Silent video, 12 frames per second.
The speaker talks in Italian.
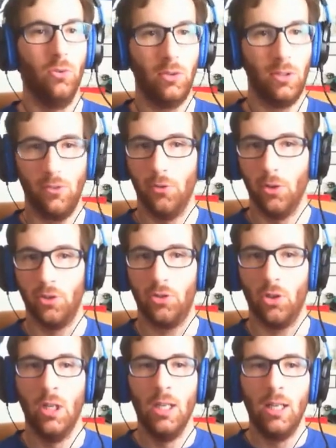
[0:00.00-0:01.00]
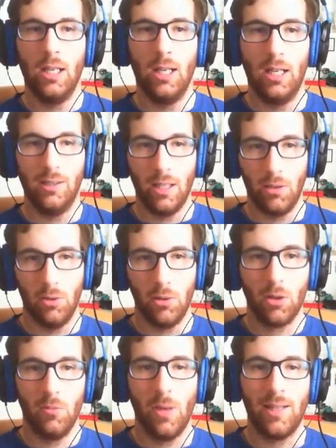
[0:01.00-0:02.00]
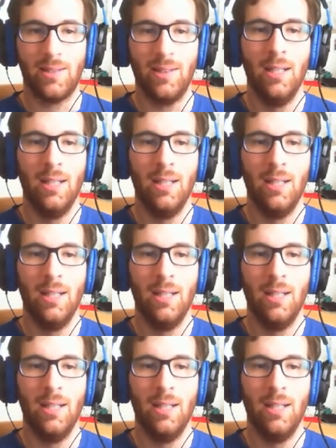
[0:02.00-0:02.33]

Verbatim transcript: un tifoso uh, dei New York Mets,